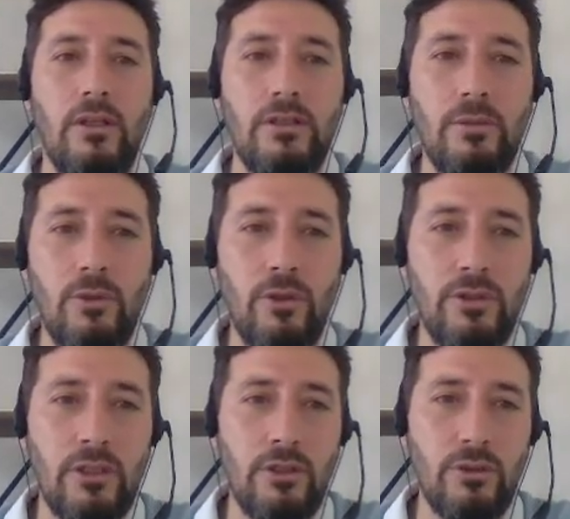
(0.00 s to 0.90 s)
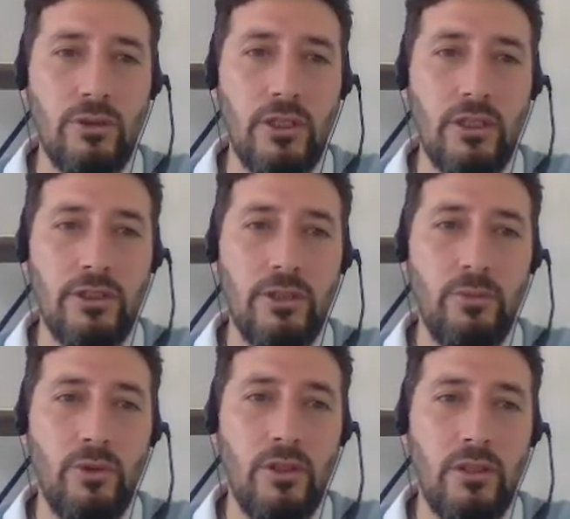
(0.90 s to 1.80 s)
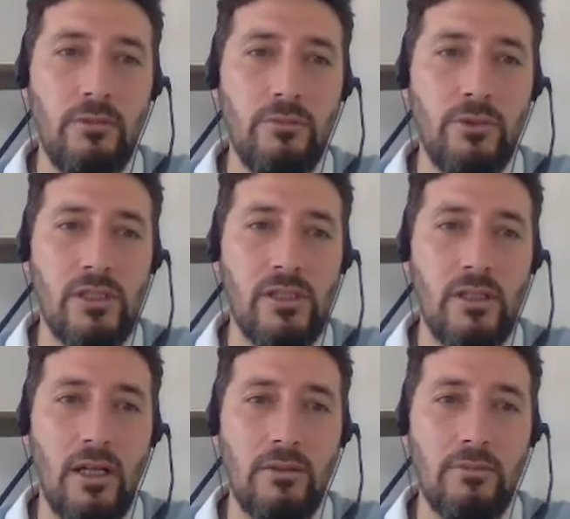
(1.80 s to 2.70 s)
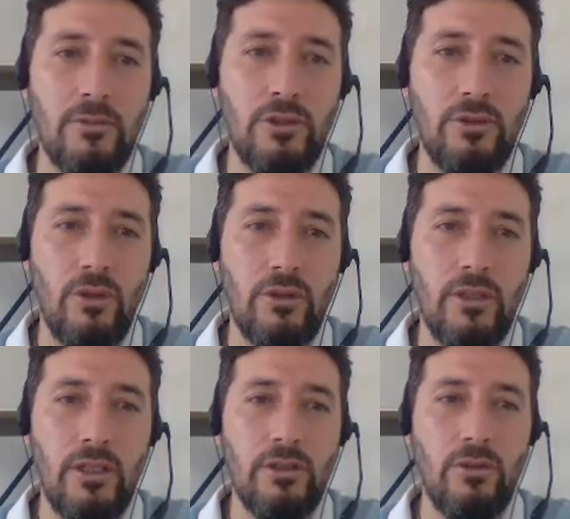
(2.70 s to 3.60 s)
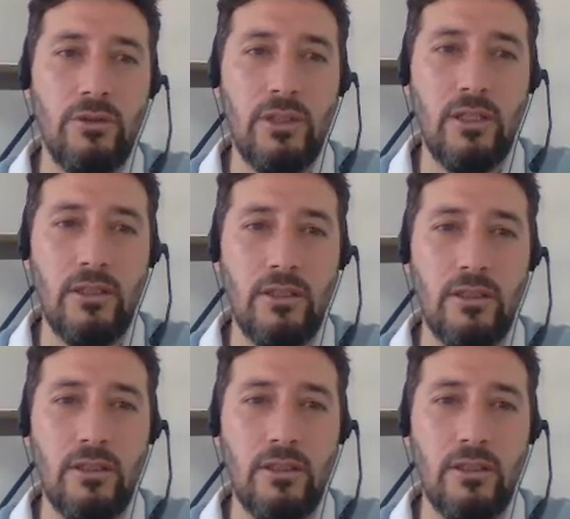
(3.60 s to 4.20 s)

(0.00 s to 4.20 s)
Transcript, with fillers: Şimdi öncelikle şuradaki açıyı bulalım. Şurası 64 derece olacaktır.